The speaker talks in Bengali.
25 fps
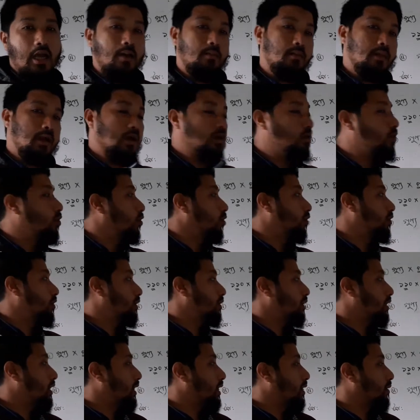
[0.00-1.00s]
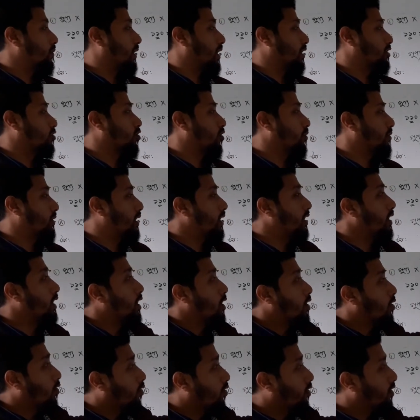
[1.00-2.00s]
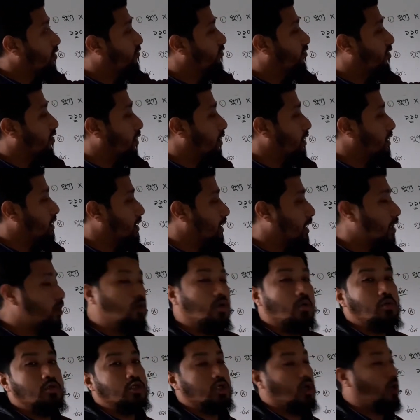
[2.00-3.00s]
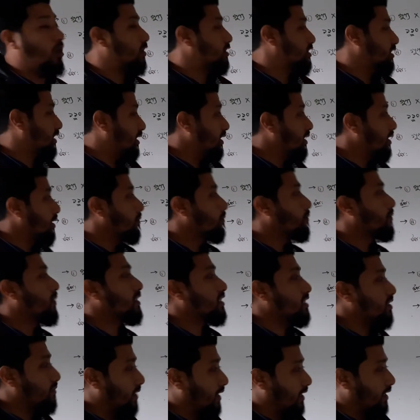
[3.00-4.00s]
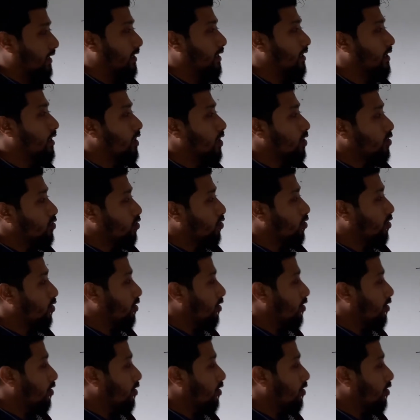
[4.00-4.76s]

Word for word: আমরা গুণের মাধ্যমে ওই ফলটা খুব সহজেই পেতে পারি তো